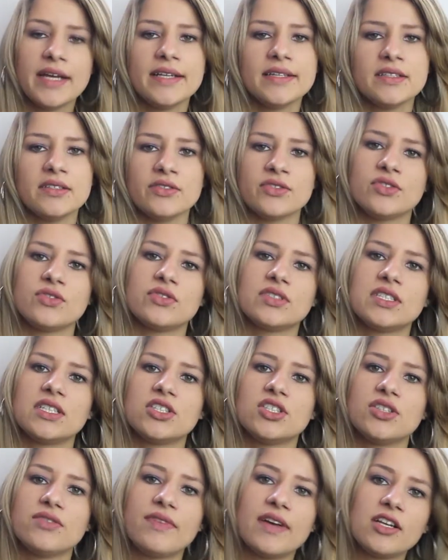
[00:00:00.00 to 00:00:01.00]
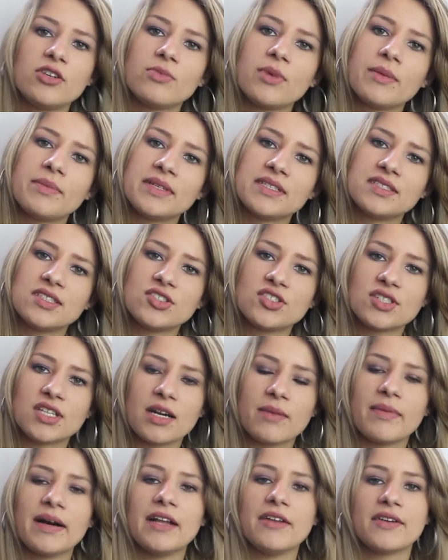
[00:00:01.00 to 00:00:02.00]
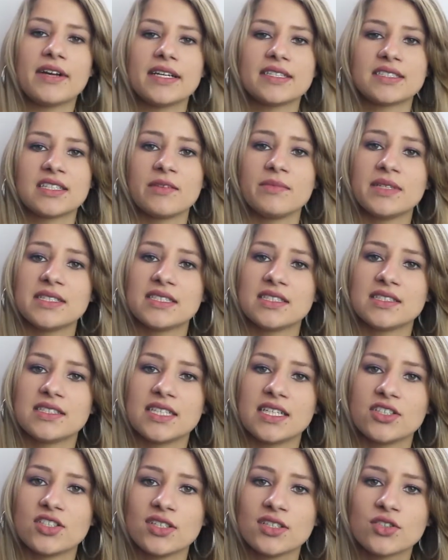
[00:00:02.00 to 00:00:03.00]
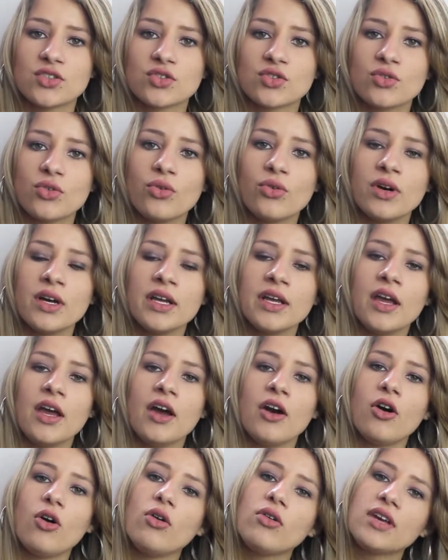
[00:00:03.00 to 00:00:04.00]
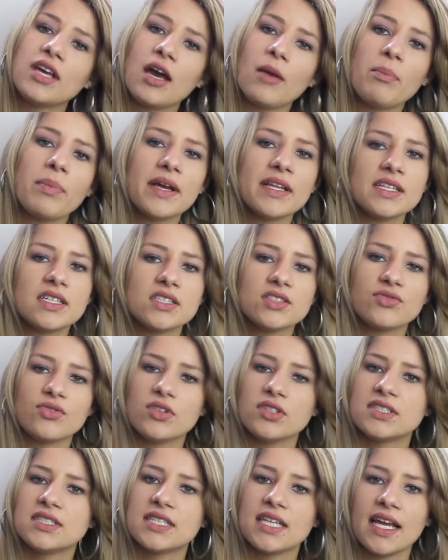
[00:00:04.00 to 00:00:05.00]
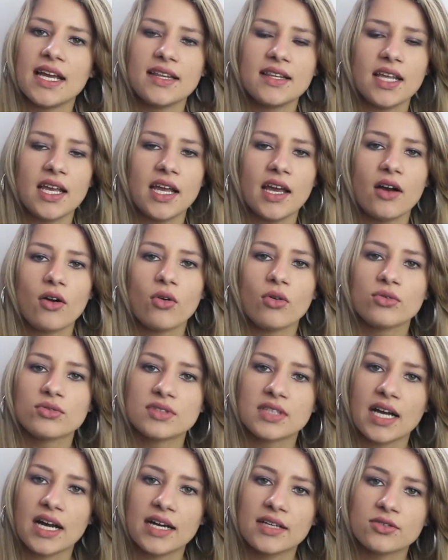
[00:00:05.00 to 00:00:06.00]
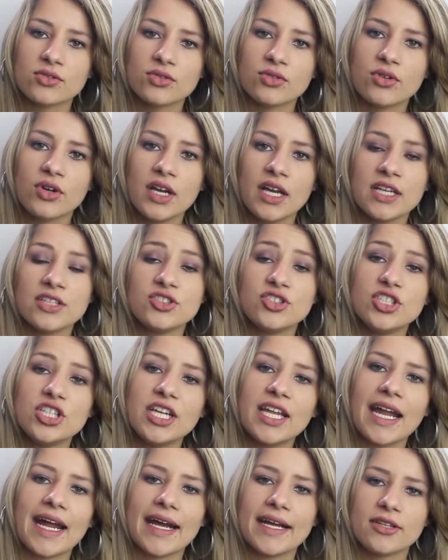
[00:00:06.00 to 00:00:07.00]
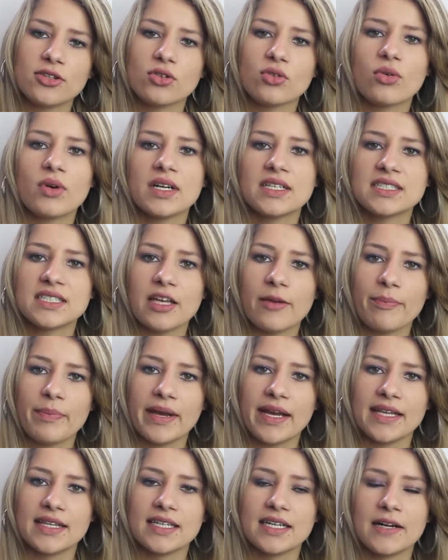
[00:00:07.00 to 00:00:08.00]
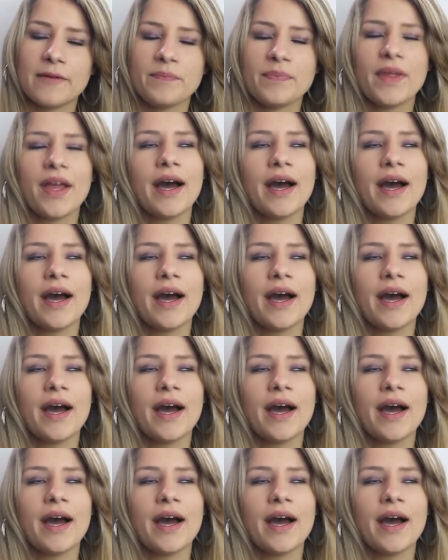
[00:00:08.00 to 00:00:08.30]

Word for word: Então, se você estiver numa mesa de trabalho, que essa mesa seja sua ou que apenas você tenha contato direto com essa pedra.